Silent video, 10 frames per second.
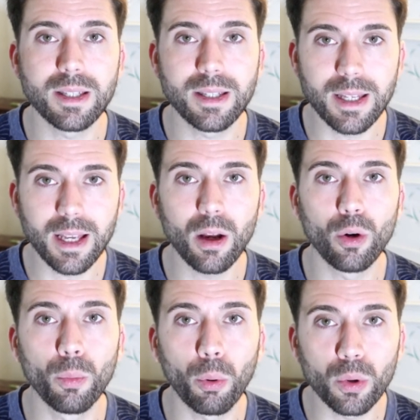c'est
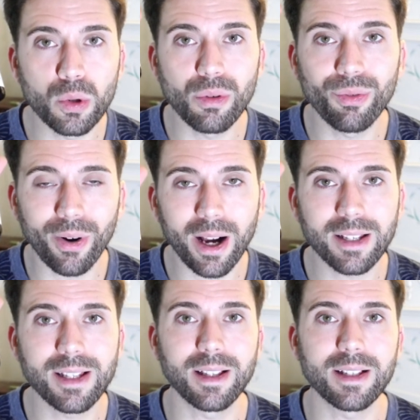le produit phare,
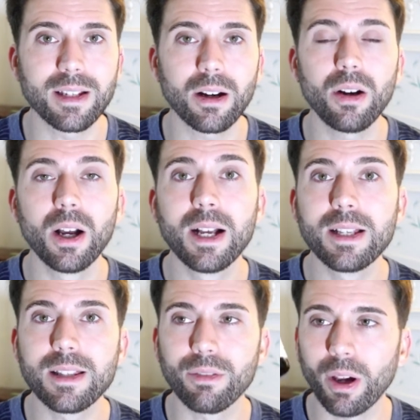c'est-à-dire
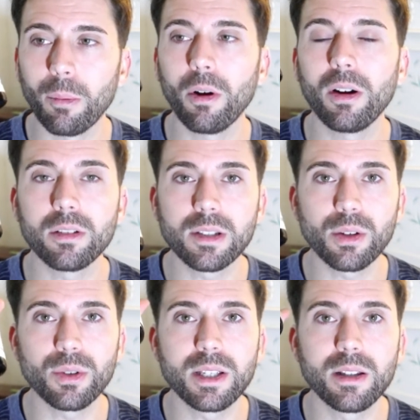c'est vraiment
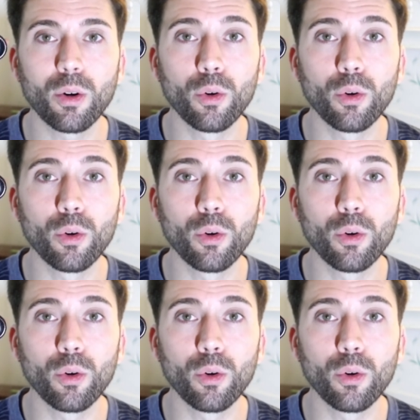l'antioxydant.